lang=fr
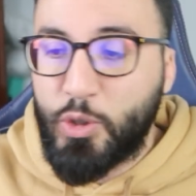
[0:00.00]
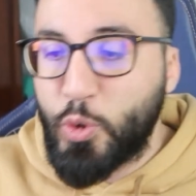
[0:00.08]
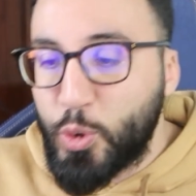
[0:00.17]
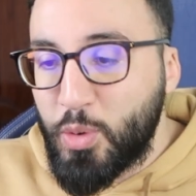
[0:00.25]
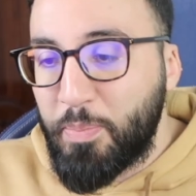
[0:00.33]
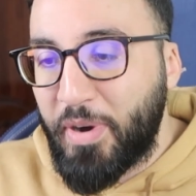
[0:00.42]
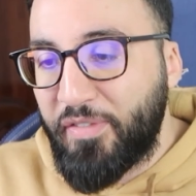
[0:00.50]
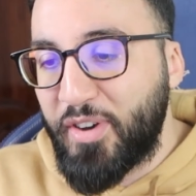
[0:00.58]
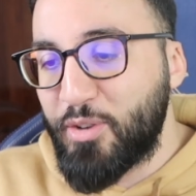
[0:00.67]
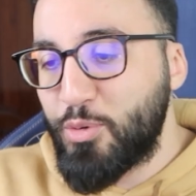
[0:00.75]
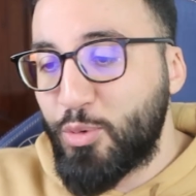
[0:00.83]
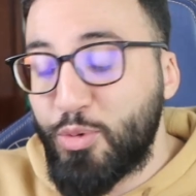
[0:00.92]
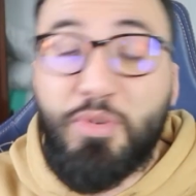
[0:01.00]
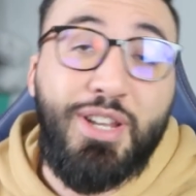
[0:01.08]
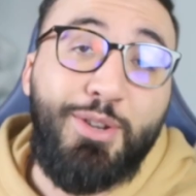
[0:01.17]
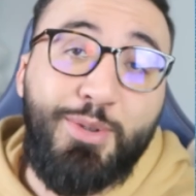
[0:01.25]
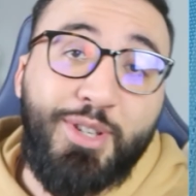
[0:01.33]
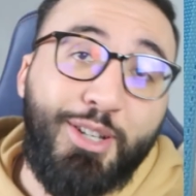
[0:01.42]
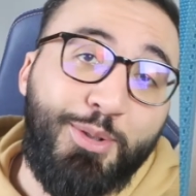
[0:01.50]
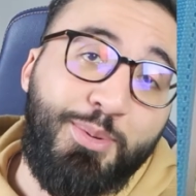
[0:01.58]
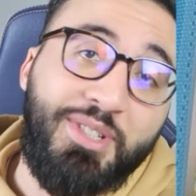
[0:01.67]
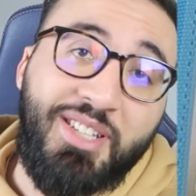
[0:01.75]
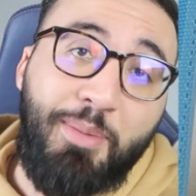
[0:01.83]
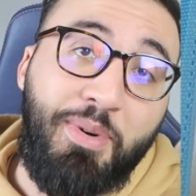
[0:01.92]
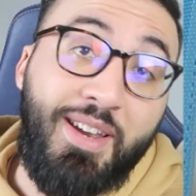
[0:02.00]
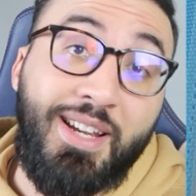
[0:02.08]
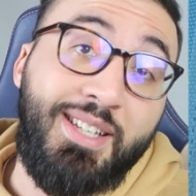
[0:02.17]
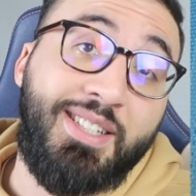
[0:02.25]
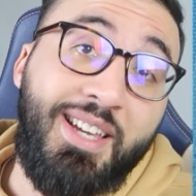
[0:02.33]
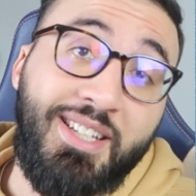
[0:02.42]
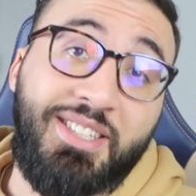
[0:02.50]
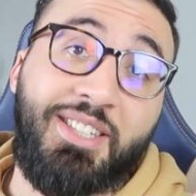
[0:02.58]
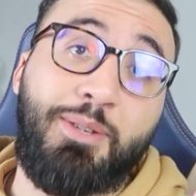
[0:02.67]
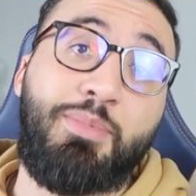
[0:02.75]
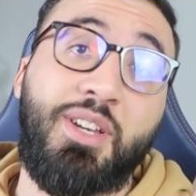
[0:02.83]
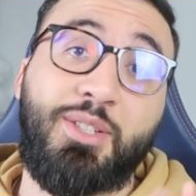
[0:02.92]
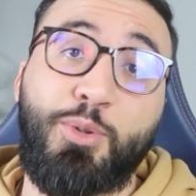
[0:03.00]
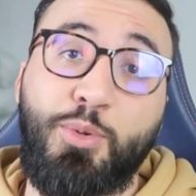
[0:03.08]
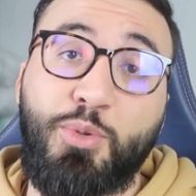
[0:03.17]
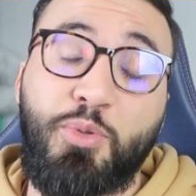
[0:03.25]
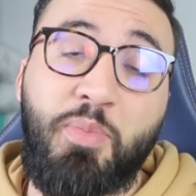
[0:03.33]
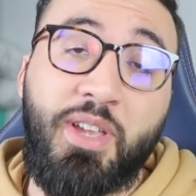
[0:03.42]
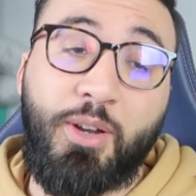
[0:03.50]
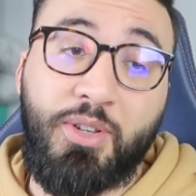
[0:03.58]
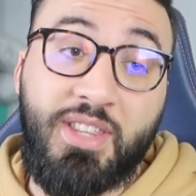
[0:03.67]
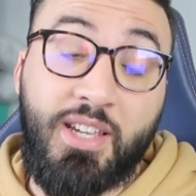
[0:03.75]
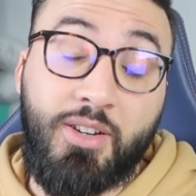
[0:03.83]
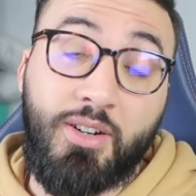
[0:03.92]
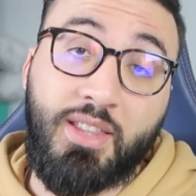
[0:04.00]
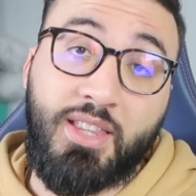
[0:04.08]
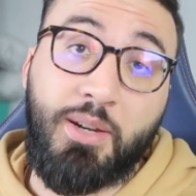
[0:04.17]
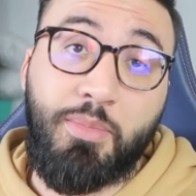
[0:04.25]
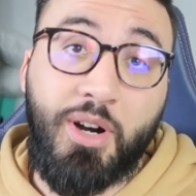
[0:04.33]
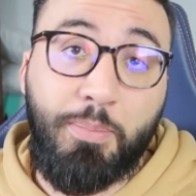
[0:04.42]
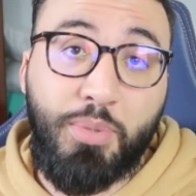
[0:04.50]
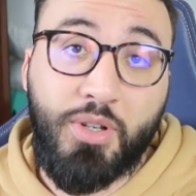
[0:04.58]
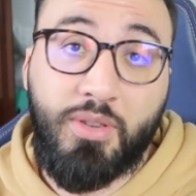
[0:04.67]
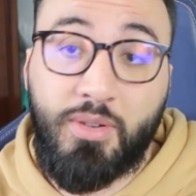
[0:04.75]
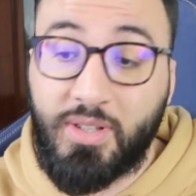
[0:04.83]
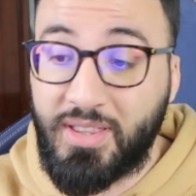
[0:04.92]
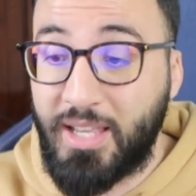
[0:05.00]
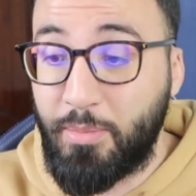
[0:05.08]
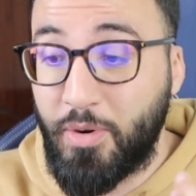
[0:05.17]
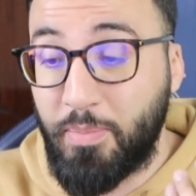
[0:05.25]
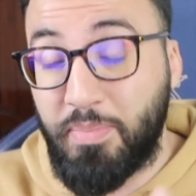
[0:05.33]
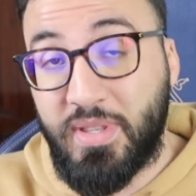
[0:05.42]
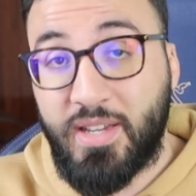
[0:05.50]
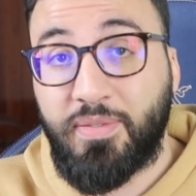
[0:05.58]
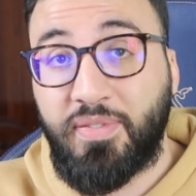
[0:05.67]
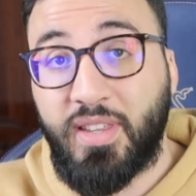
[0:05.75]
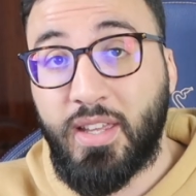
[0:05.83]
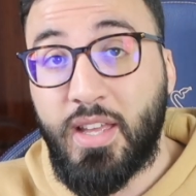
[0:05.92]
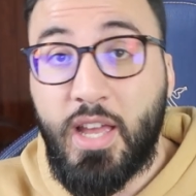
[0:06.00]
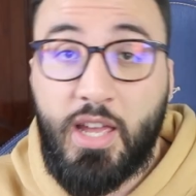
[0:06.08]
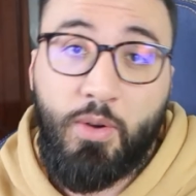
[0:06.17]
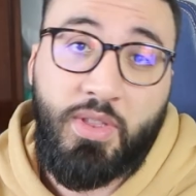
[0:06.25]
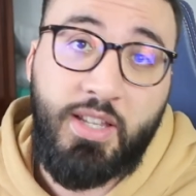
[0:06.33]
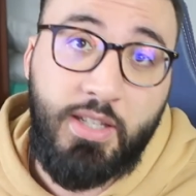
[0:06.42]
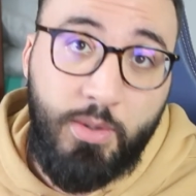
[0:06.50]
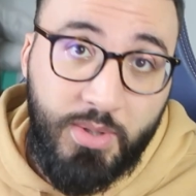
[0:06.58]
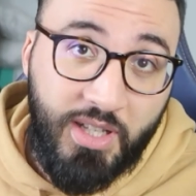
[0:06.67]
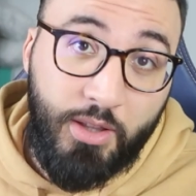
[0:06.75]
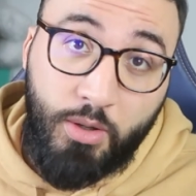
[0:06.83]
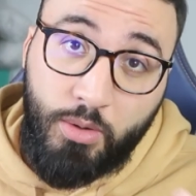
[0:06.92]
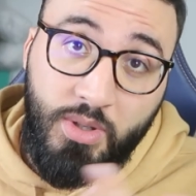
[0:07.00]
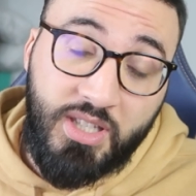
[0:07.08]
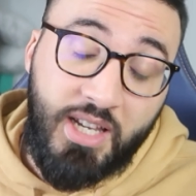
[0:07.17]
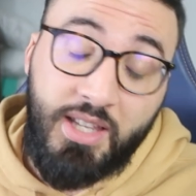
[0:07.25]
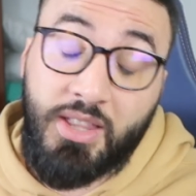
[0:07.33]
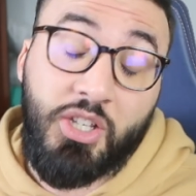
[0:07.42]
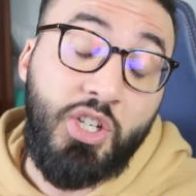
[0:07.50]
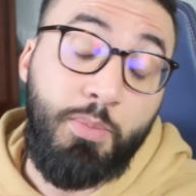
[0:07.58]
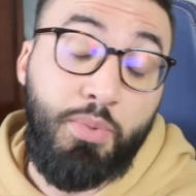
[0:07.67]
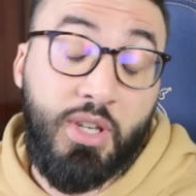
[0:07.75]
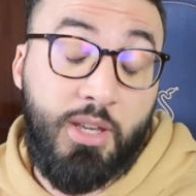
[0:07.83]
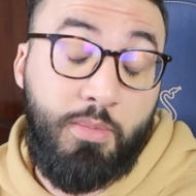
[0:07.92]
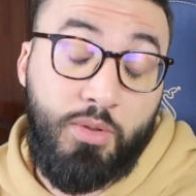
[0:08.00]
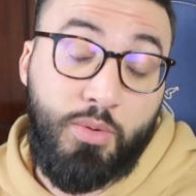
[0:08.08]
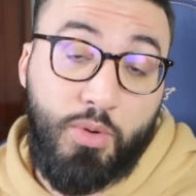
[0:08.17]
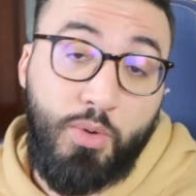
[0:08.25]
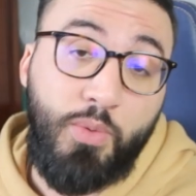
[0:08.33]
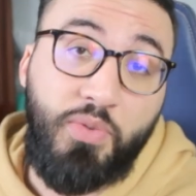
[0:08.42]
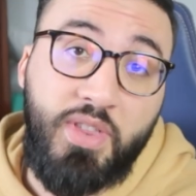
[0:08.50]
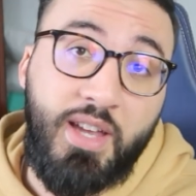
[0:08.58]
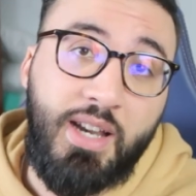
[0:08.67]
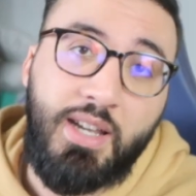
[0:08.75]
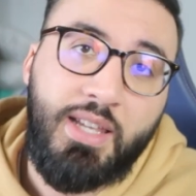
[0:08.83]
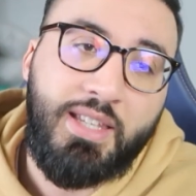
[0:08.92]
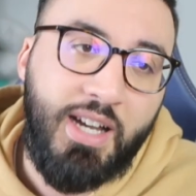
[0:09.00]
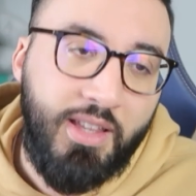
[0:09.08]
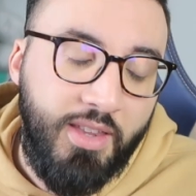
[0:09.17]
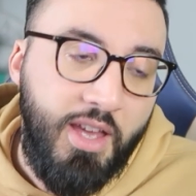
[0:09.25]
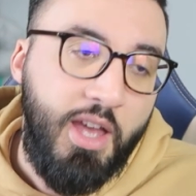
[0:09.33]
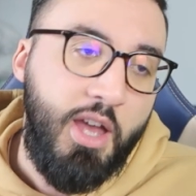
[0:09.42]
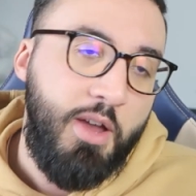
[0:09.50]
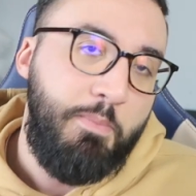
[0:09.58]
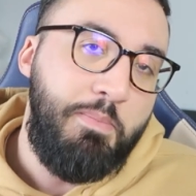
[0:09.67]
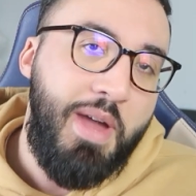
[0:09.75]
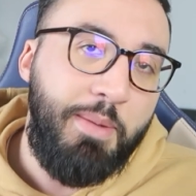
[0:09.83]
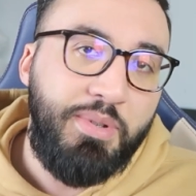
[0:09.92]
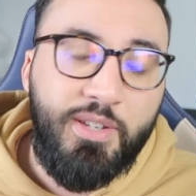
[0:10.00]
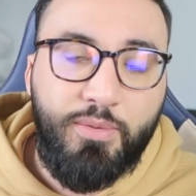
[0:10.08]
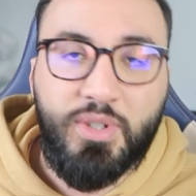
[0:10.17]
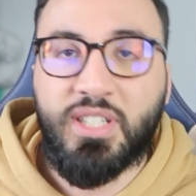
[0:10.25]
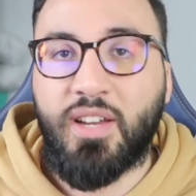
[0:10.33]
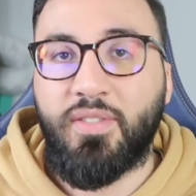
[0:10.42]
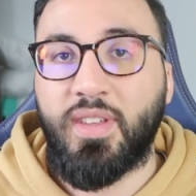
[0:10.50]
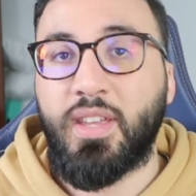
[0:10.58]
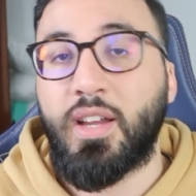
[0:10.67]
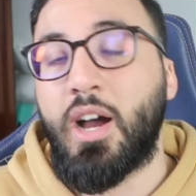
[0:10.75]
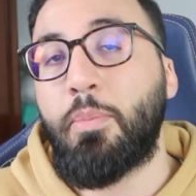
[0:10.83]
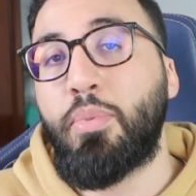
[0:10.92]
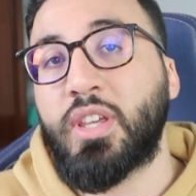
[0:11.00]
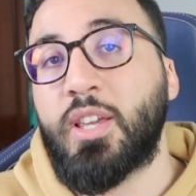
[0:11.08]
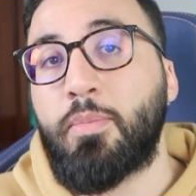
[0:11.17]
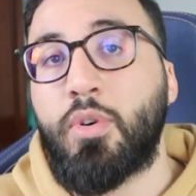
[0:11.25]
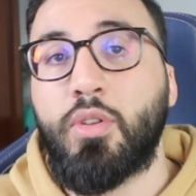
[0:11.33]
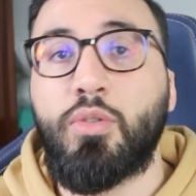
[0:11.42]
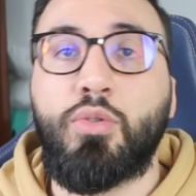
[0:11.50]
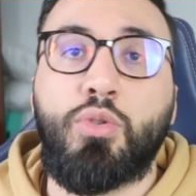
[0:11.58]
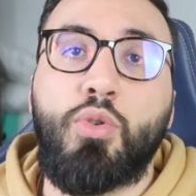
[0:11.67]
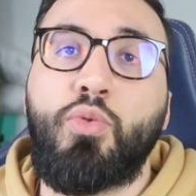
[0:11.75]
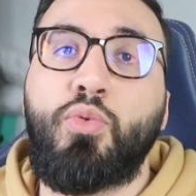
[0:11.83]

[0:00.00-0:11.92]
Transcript: je suis pas fan du tout, mais l'illustration est sympa avec les airs, ce qui est bien, c'est que de toute manière le décor est tellement important et tellement bien fait, on a des illustrateurs de qualité chez Pokémon, que au final les cartes, même si vous avez un Pokémon que